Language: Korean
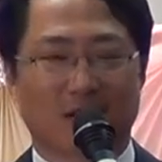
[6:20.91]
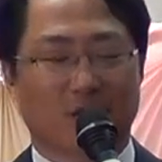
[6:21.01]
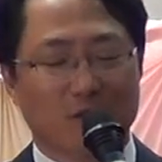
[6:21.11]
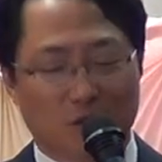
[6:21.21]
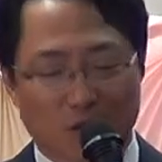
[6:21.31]

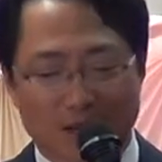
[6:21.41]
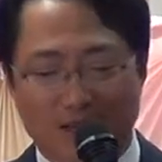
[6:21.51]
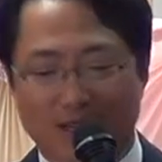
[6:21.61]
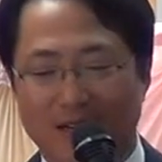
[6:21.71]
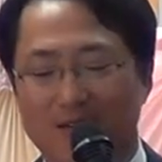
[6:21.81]
여러분
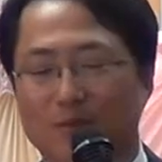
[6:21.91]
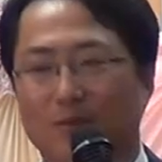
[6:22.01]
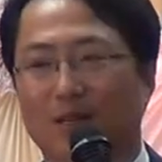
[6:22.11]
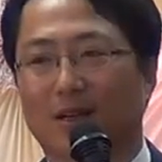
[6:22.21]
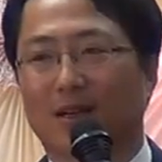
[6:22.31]
고난의 때가
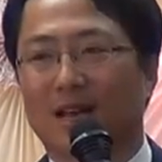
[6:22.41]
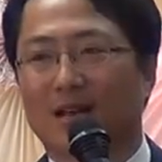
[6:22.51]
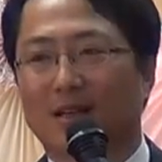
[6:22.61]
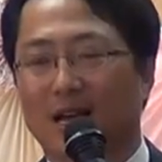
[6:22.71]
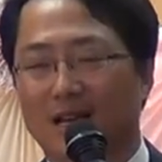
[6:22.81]
있습니다.
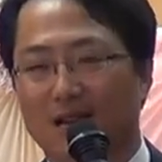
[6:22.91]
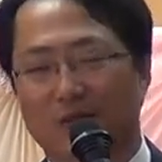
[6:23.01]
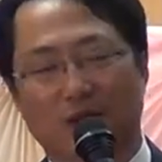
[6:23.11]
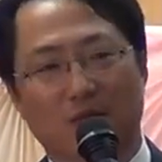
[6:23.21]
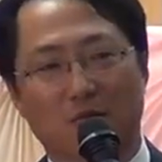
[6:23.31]
하나님
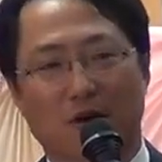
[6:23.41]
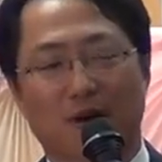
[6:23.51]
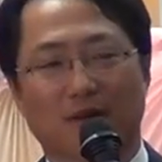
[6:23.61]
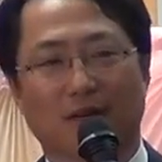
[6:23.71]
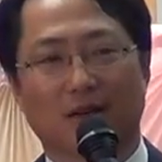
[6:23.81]
우리에게
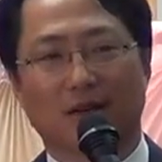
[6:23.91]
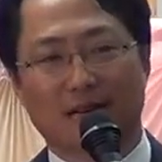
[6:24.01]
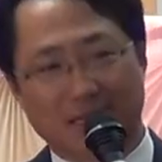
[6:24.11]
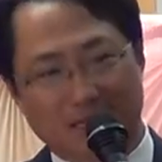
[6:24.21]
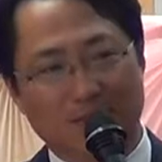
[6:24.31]
뭐라 하 그래요?
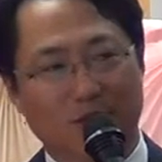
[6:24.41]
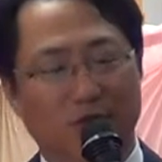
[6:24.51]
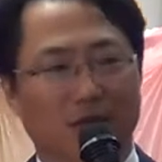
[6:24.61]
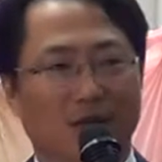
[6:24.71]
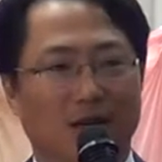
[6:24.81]

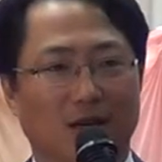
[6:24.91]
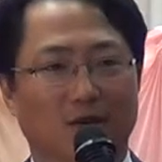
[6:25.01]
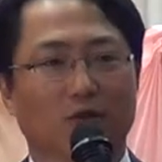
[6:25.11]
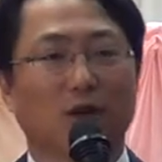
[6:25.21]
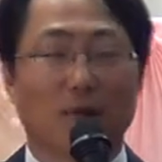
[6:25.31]
참고 기다리라.
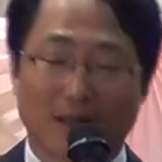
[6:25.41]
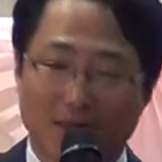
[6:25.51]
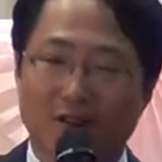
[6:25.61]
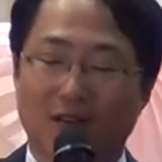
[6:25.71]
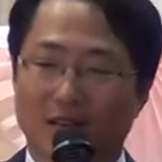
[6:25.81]
누가
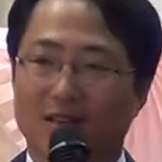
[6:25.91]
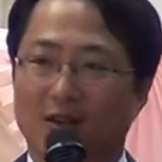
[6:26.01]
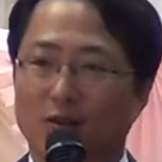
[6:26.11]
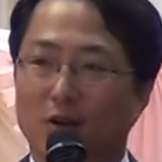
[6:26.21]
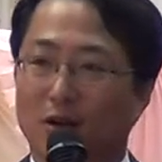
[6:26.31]

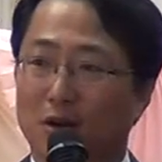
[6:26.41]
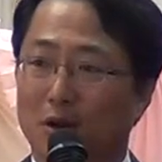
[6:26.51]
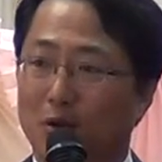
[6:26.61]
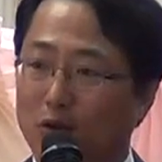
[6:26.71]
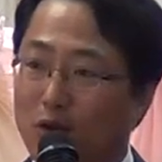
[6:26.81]
만들어내겠다고요?
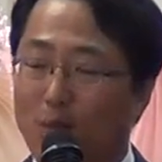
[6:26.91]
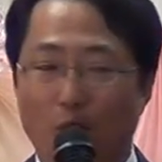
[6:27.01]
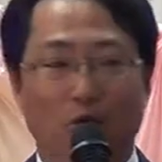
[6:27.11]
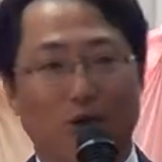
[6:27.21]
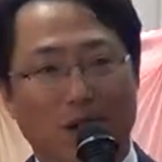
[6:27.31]
누가
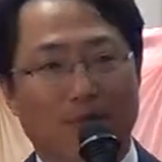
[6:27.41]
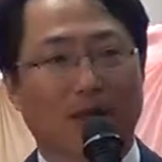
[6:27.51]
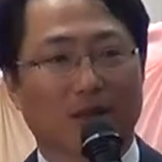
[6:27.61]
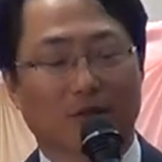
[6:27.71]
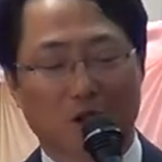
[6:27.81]
복으로
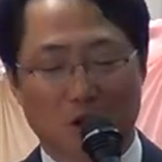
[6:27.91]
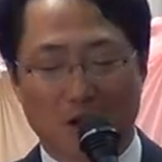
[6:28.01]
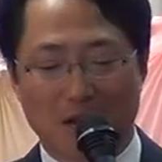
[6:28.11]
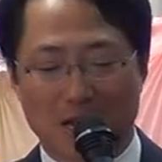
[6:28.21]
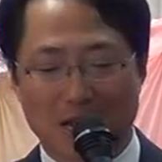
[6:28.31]

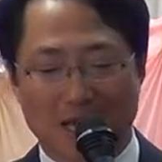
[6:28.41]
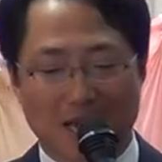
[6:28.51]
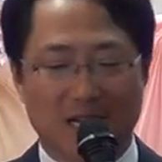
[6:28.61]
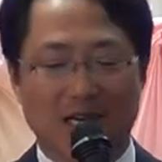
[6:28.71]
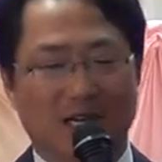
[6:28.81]
갚겠다고요?
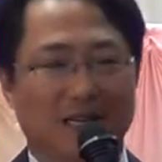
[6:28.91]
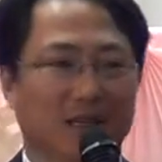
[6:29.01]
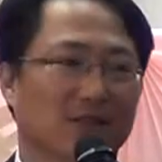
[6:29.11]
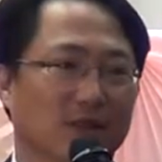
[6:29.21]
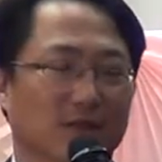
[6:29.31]

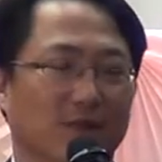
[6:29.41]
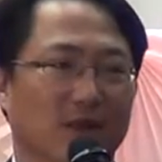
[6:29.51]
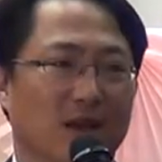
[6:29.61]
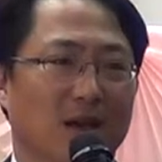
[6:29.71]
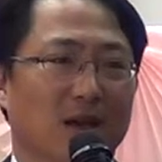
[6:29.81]
하나님께서.
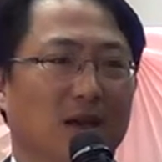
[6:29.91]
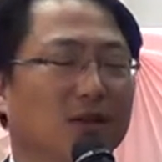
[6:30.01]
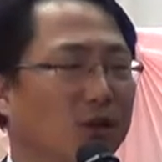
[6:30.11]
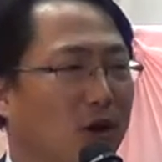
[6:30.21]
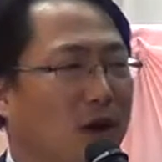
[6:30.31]

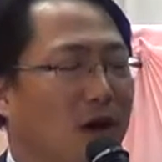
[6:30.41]
그래서